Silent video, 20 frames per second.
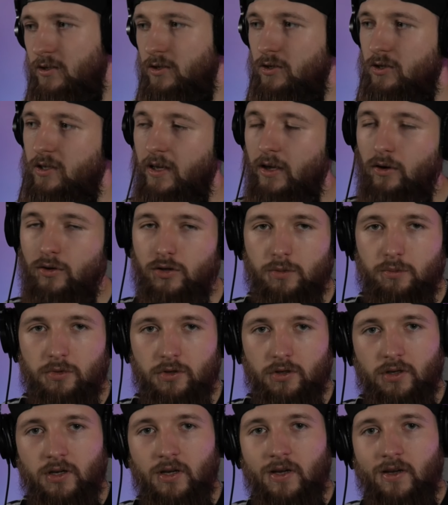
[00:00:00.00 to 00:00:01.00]
coś takiego,
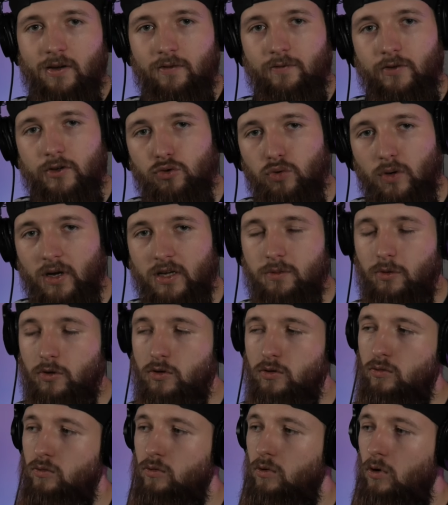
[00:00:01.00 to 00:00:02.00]
żeby wyszukać po
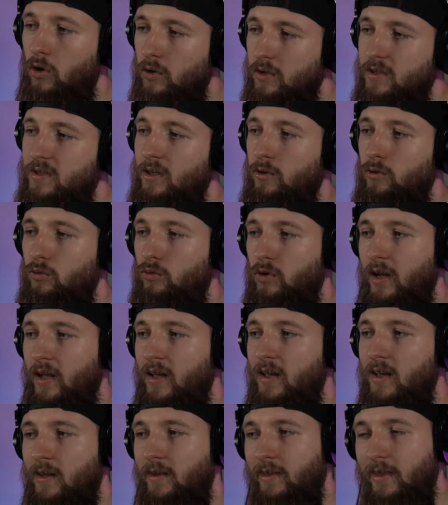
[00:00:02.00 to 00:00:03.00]
prostu hosty, które
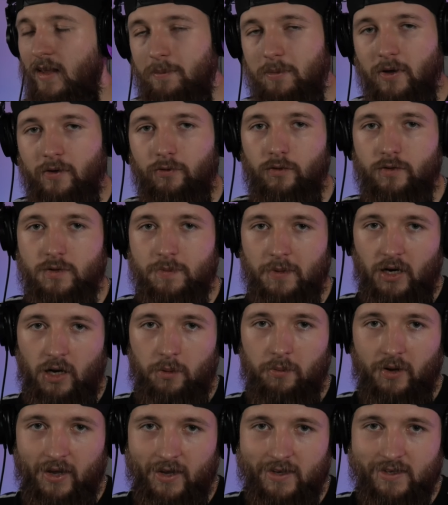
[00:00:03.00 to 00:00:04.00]
na pewno
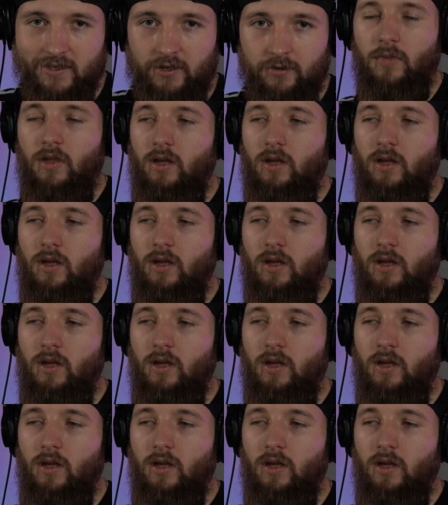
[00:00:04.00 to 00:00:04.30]
wspierają geyser.